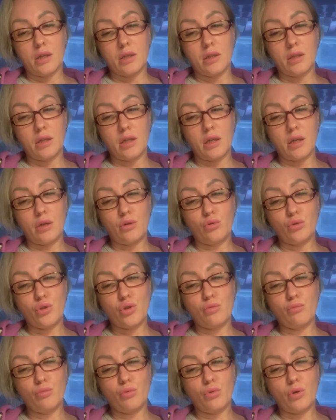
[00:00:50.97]
Да,
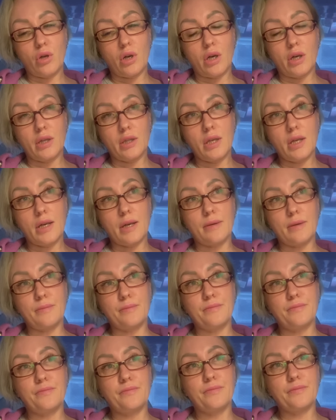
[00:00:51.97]
очень много огня
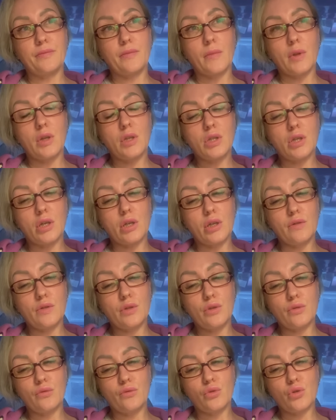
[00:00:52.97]
и, скорее
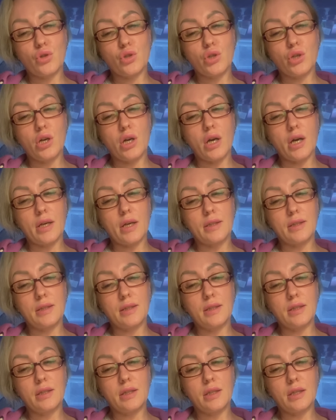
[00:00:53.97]
всего, сжигает,
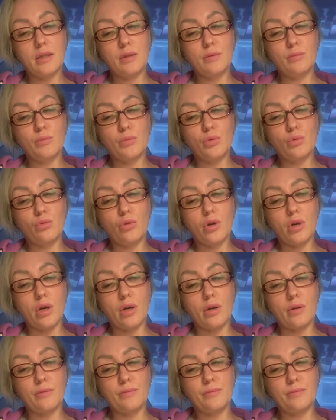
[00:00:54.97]
энергии
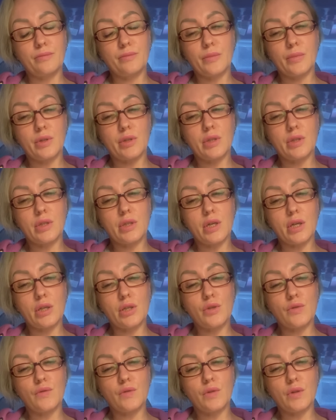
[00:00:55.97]
много,
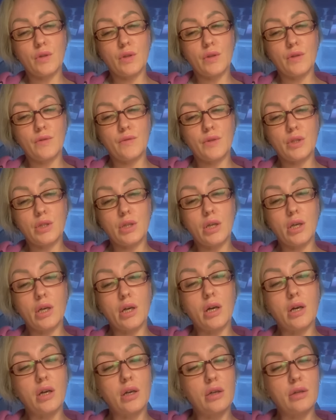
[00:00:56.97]
растрачивает на
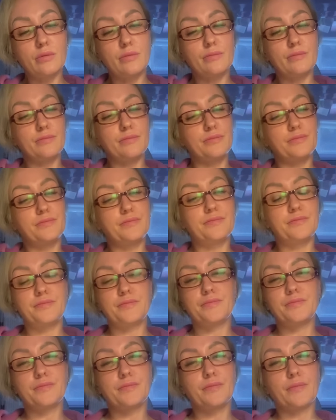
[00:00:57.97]
всех.
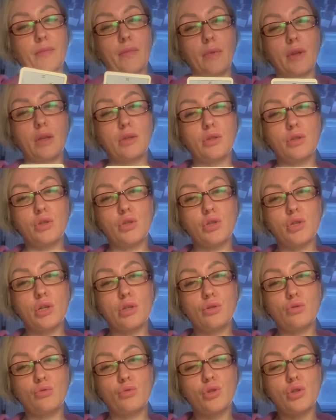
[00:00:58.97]
И
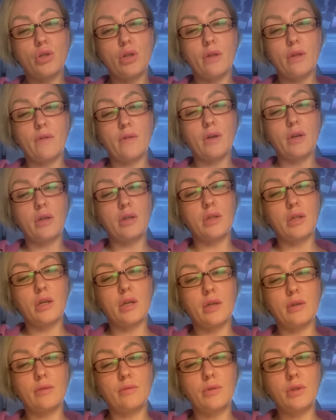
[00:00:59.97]
сейчас у человека,
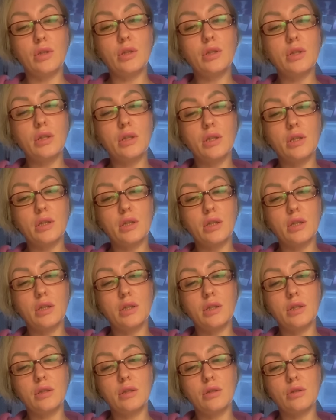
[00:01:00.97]
да, нет энергии
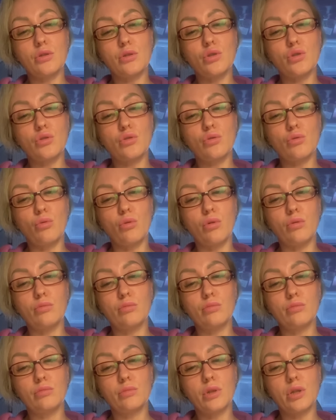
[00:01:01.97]
ни на что,
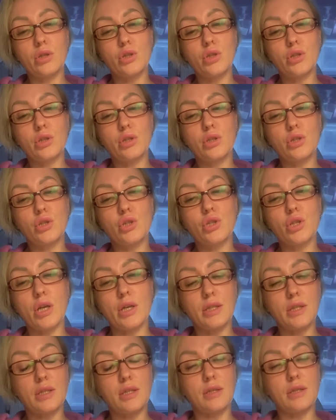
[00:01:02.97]
даже на
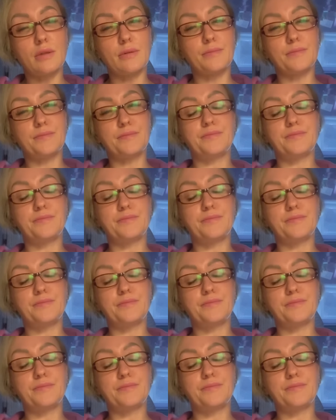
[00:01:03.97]
счастье.